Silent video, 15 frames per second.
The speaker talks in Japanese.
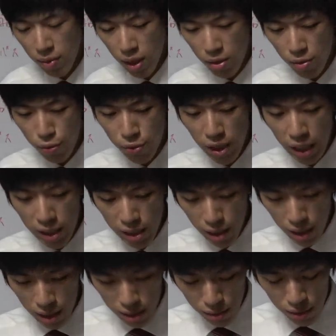あの福田屋さ
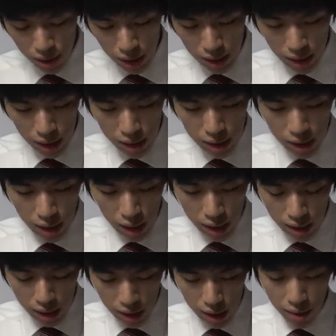んからすごい絶賛していただ
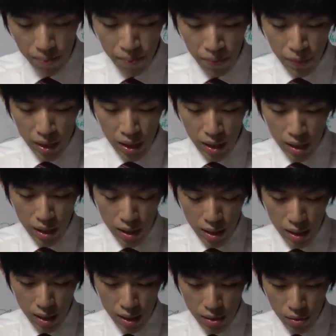いて。
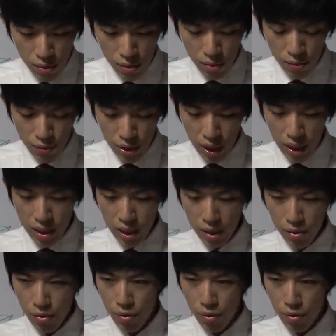えー、その福田屋さん